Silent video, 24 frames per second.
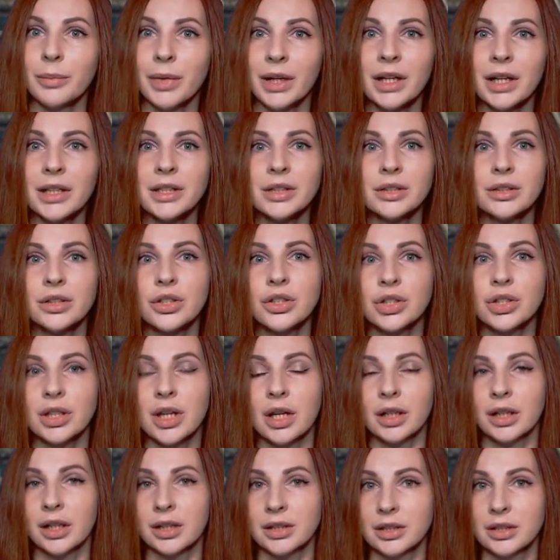Пока
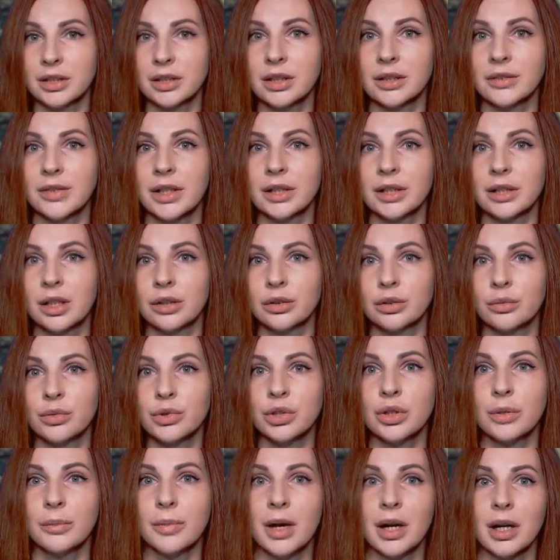техническая картина говорит о том,
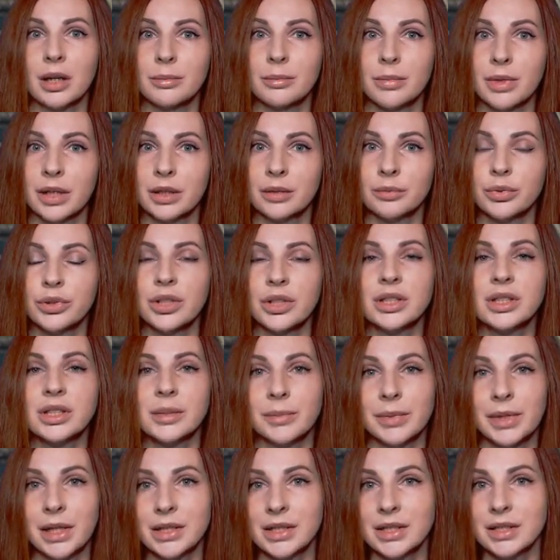что баррель бренд будет
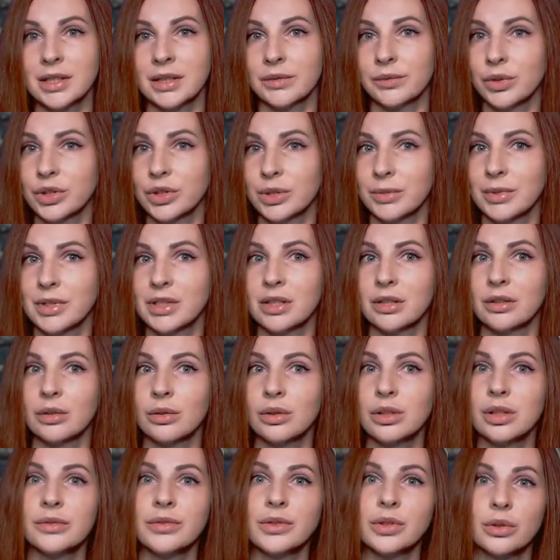цепляться за 80
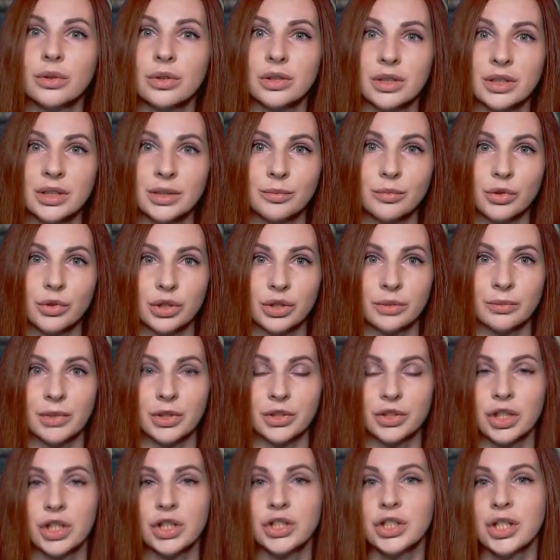долларов сколько сможет.
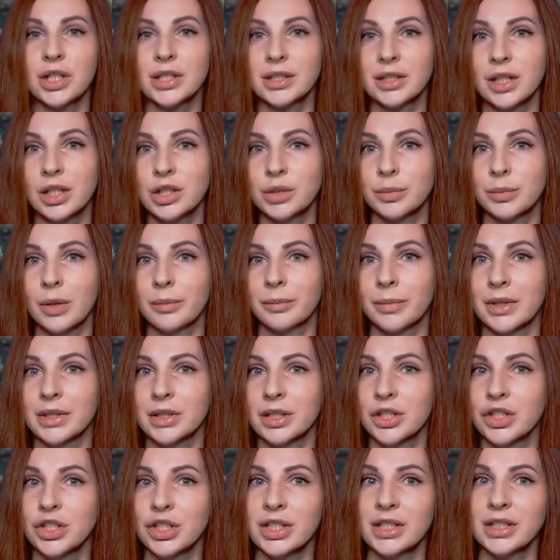Ближайшая значимая
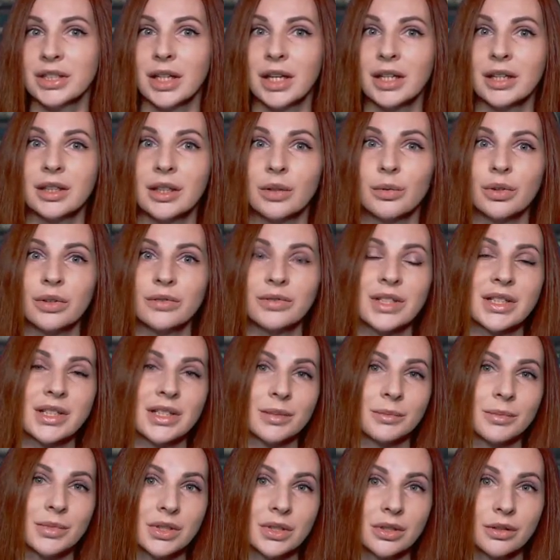поддержка стоит на уровне
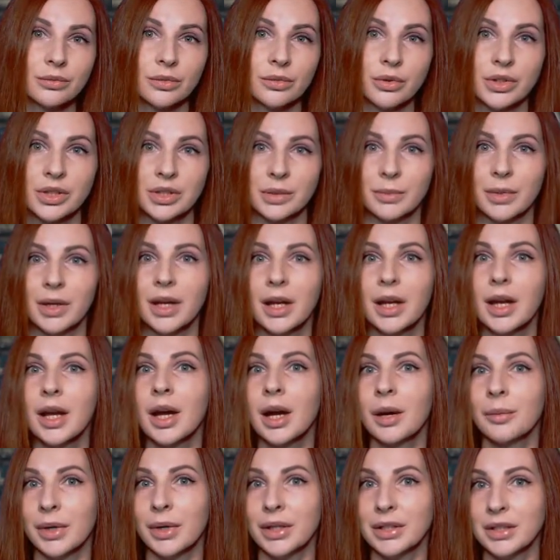78,
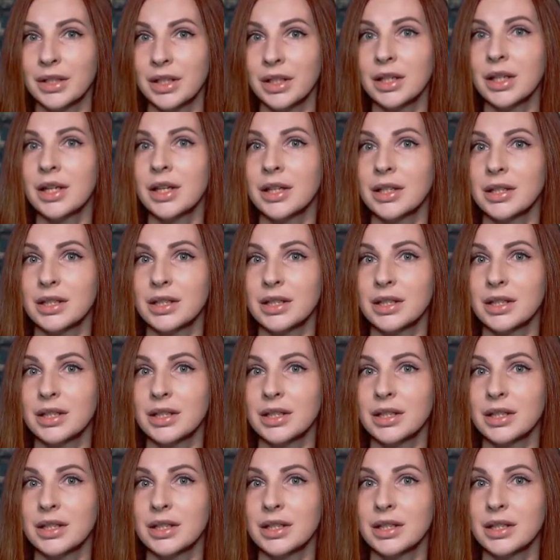под ней